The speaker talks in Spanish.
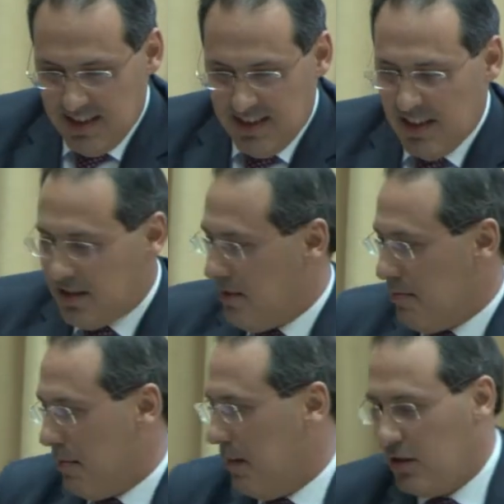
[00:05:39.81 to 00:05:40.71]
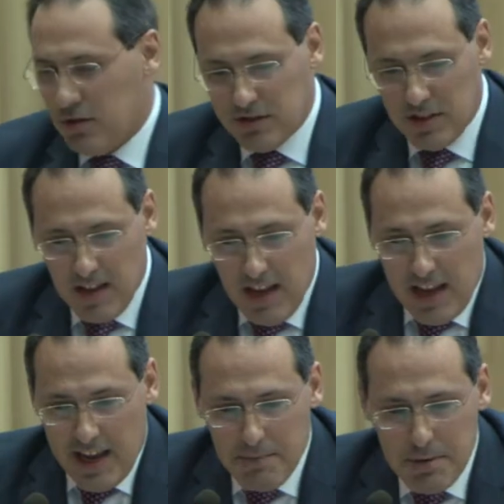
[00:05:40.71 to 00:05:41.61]
de estos momentos.
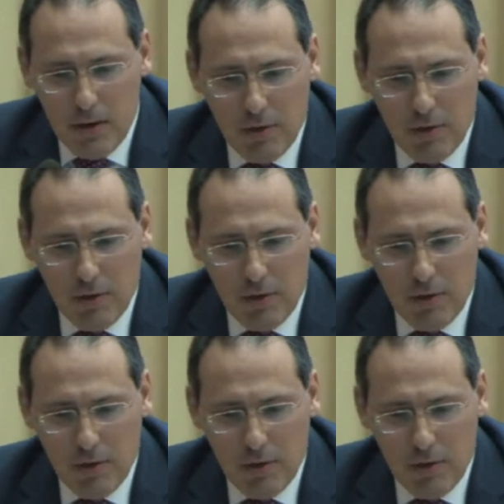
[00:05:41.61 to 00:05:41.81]
En primer